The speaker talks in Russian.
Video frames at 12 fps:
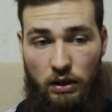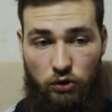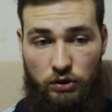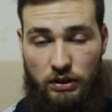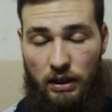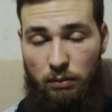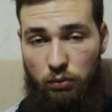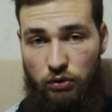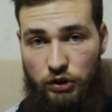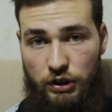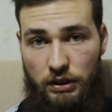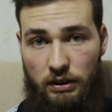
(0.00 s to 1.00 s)
То есть
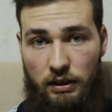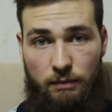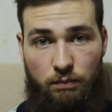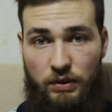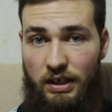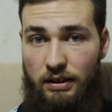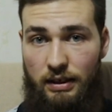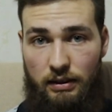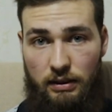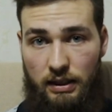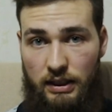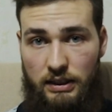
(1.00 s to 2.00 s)
рабочий не до
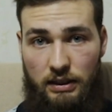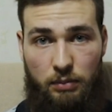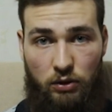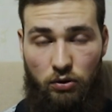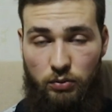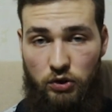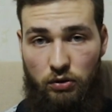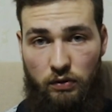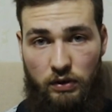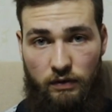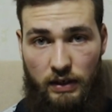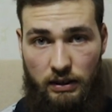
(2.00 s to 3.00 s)
отказа и потом
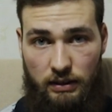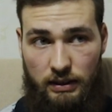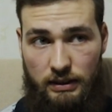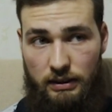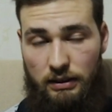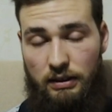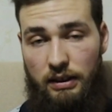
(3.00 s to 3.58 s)
снова два отказных.